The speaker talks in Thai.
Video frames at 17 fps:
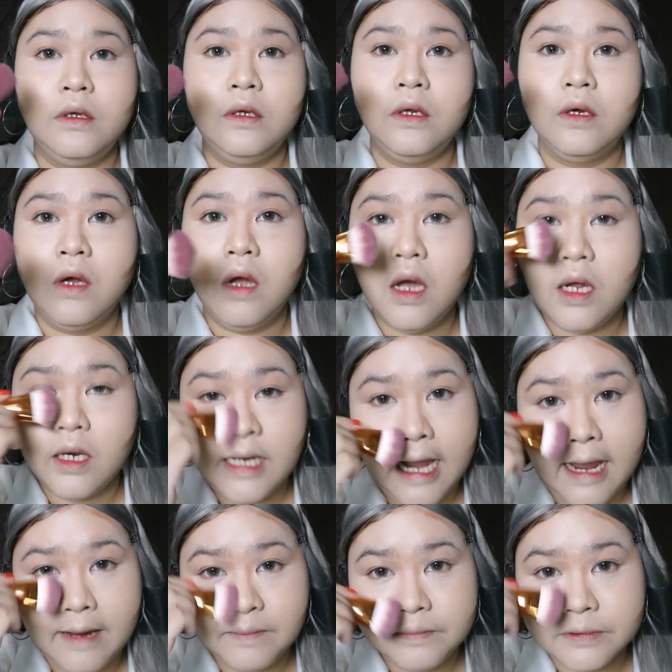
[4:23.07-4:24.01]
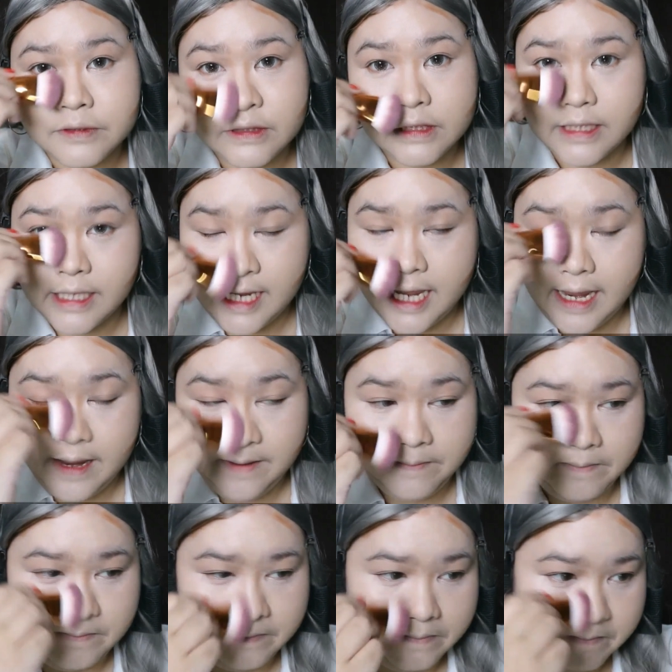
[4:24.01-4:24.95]
แล้วก็แทบสีเข้ม
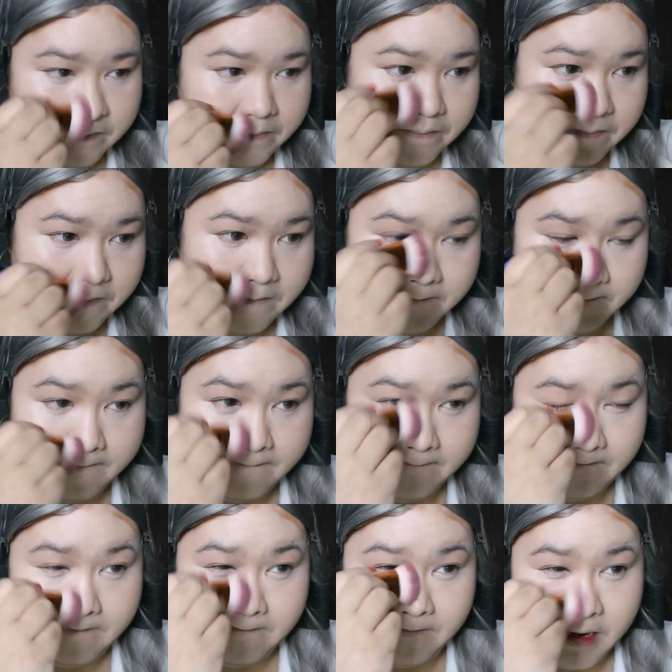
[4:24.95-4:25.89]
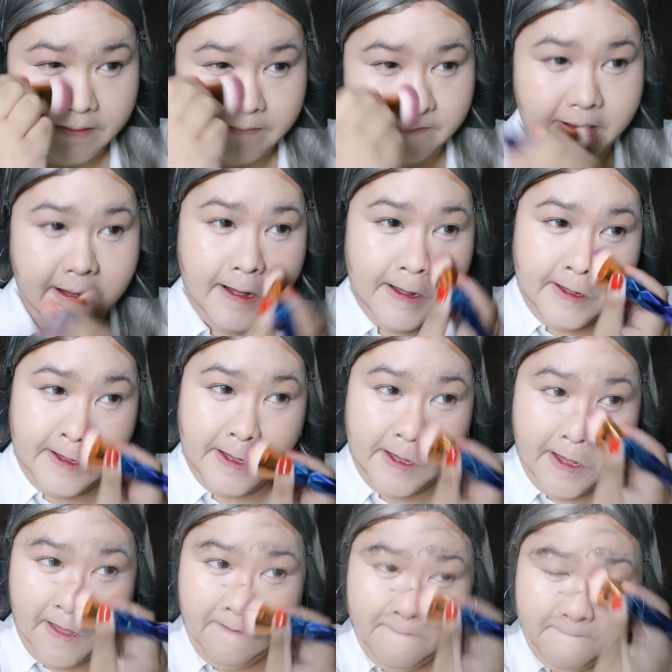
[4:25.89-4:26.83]
ปัดปาดสี
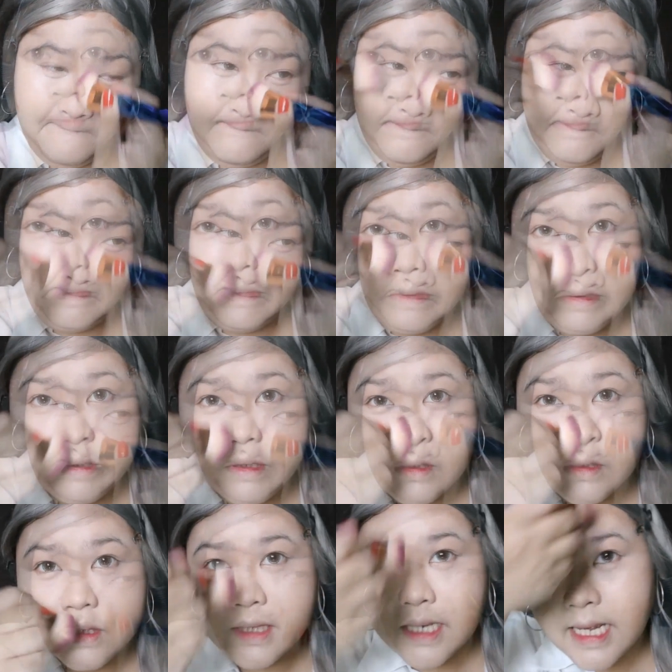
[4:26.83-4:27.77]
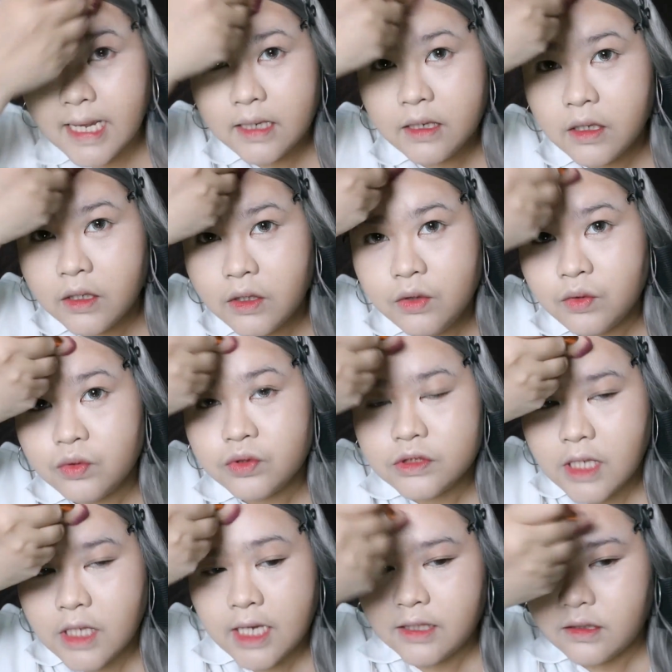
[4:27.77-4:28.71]
เข้มหน้าก็ดู
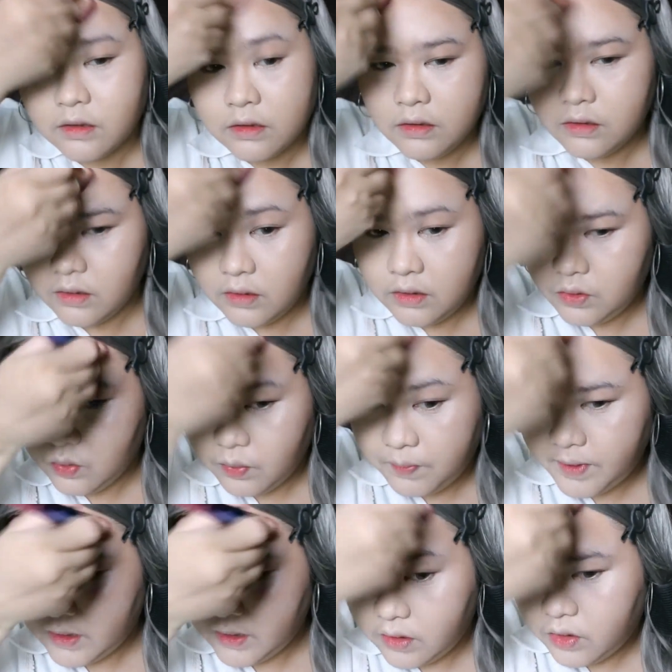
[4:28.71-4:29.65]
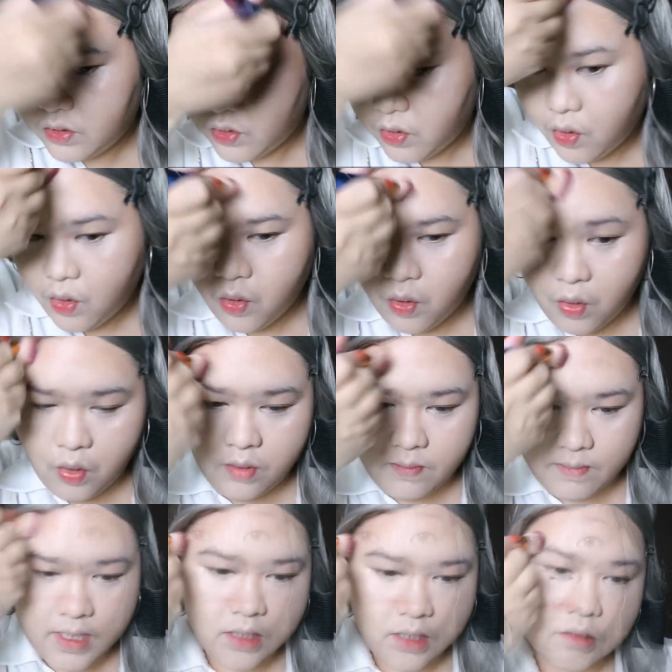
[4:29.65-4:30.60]
ชัดขึ้นดูเป็นโครง
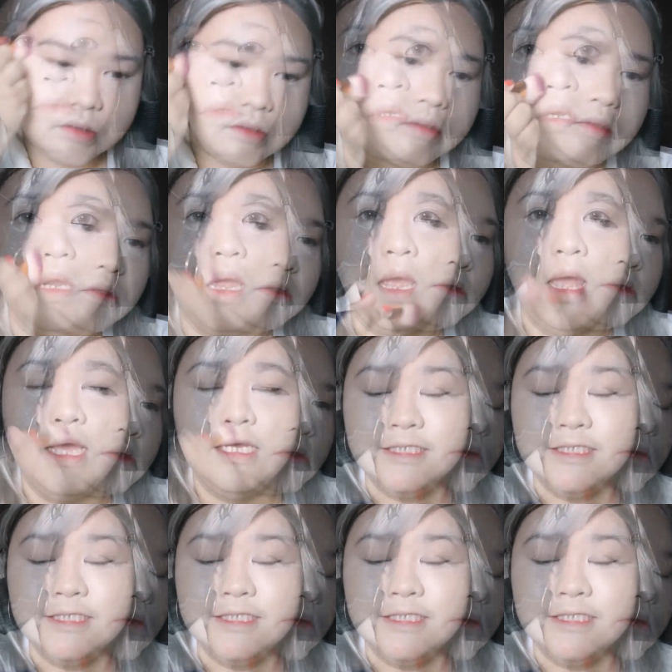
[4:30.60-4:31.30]
มากขึ้น